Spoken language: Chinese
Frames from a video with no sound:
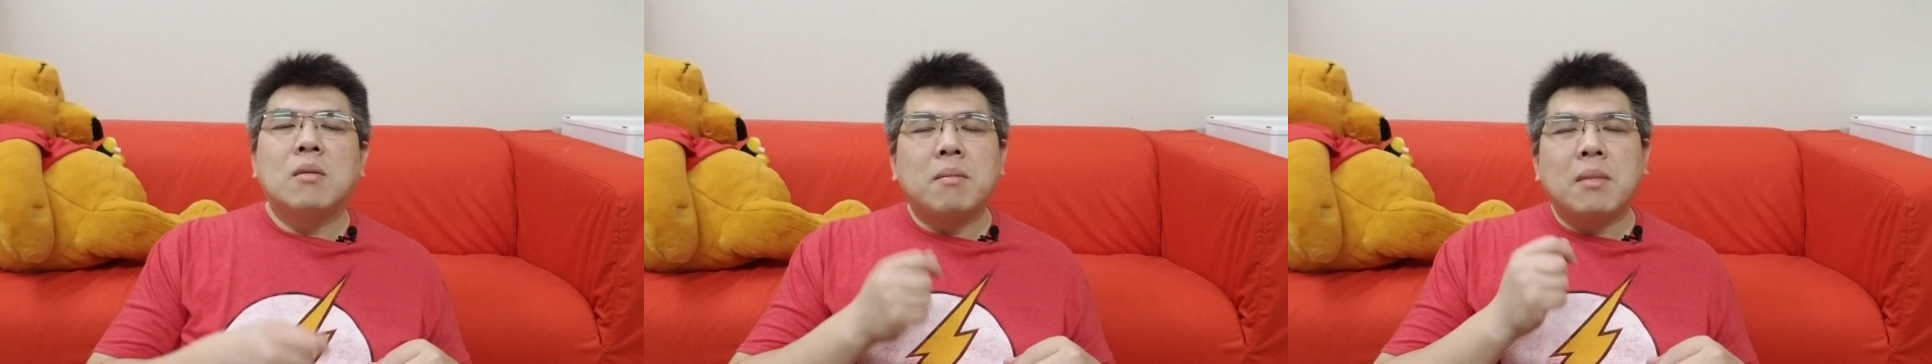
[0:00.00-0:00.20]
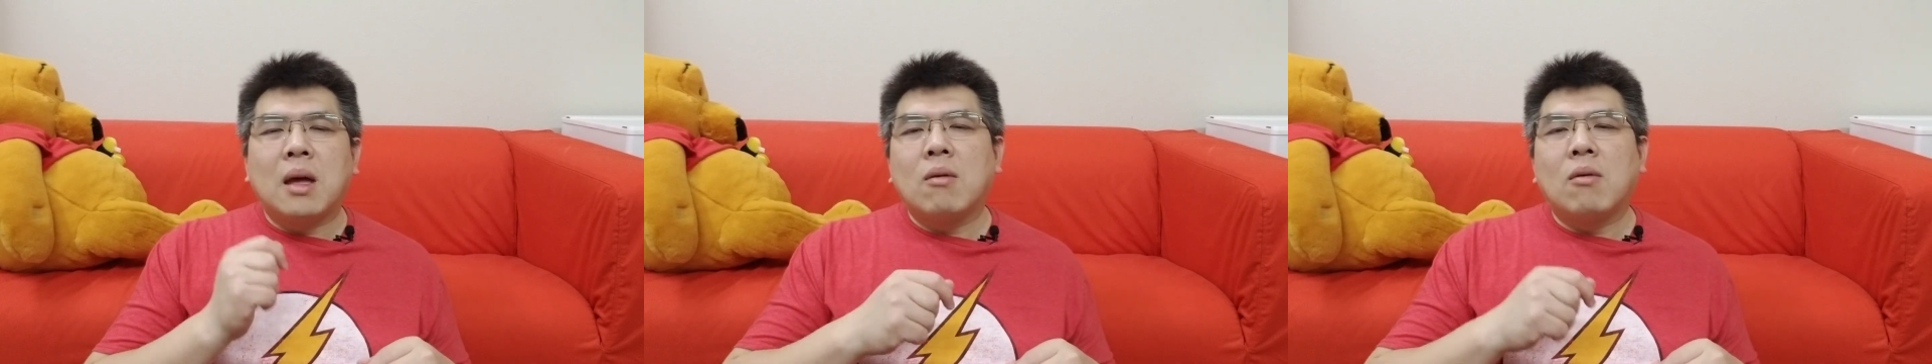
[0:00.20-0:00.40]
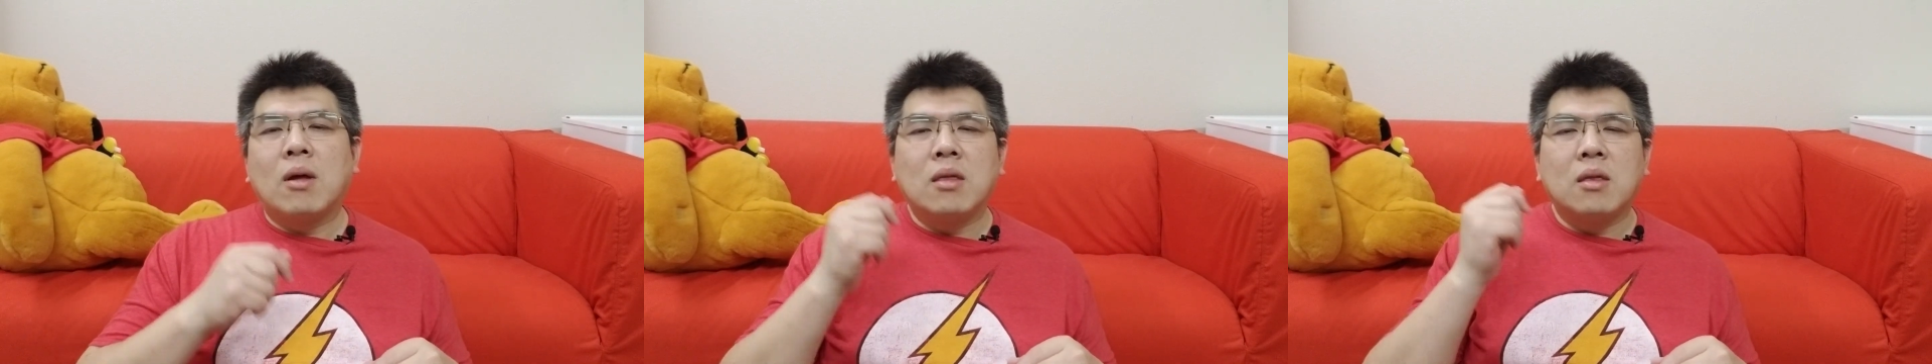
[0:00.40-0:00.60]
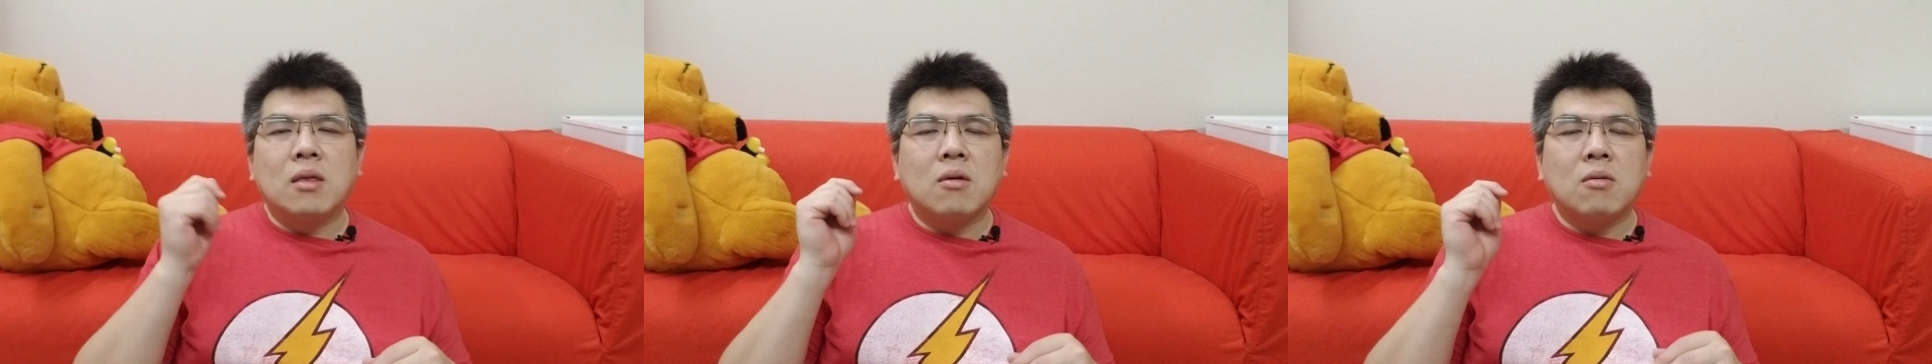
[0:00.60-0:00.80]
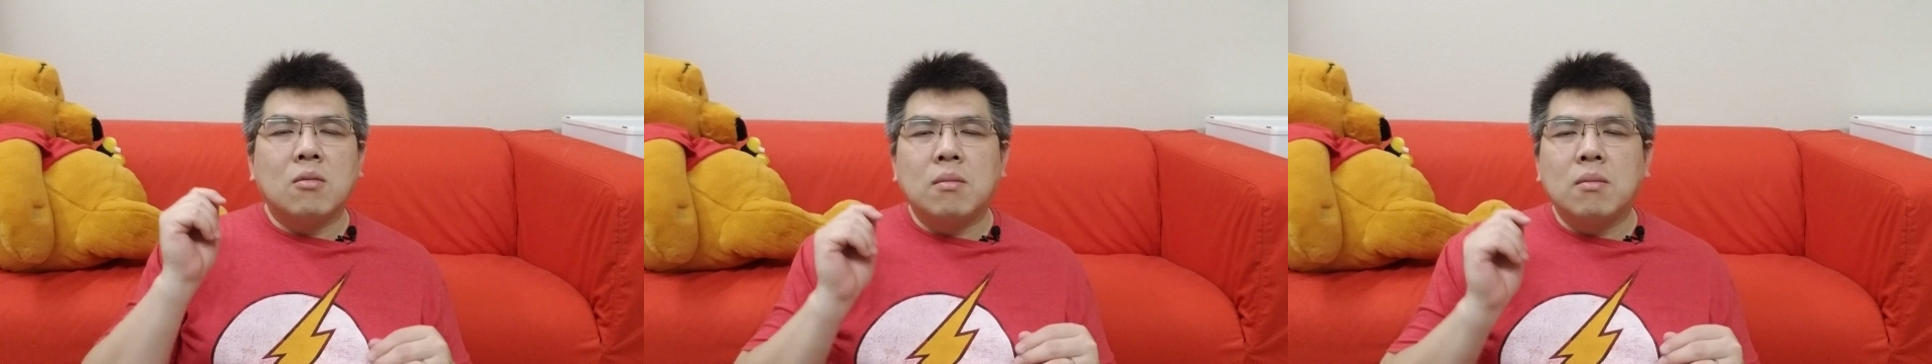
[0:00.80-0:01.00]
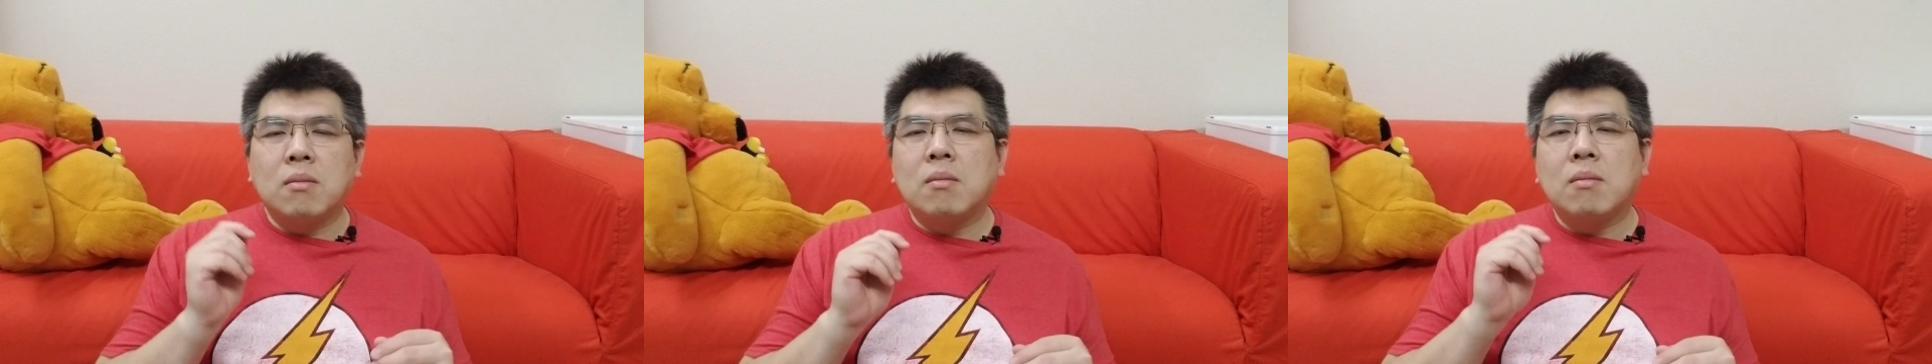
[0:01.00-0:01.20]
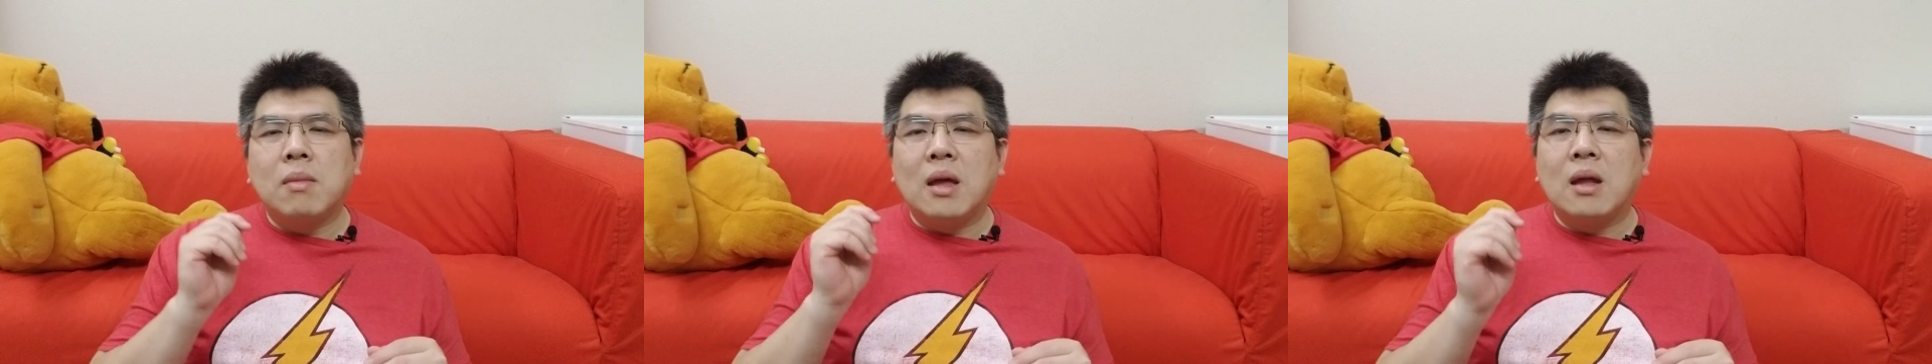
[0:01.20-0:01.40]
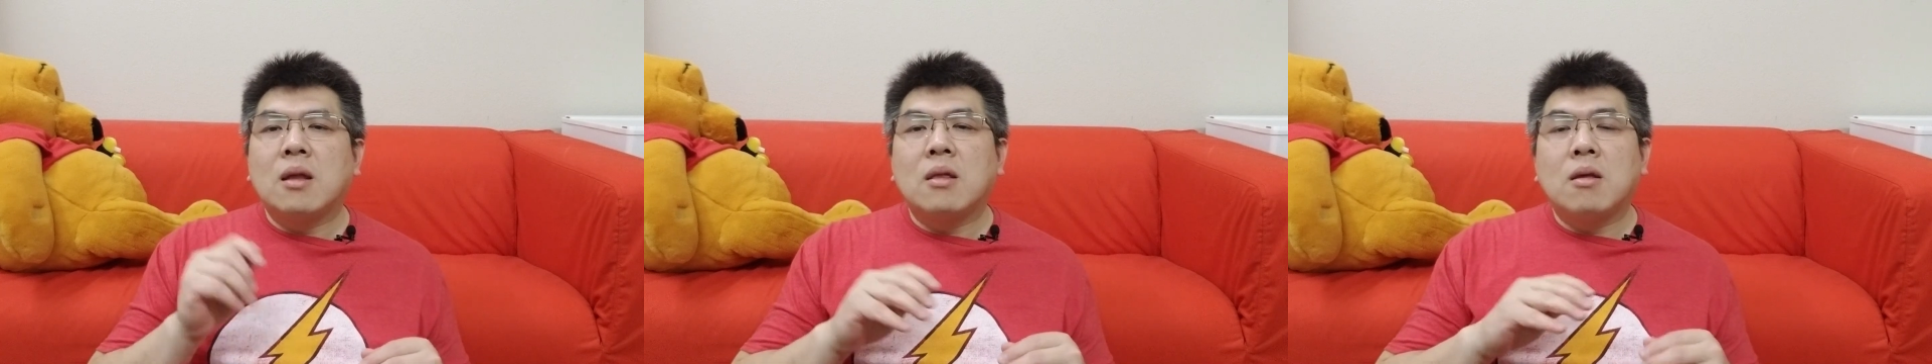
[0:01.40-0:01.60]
卖完就没了，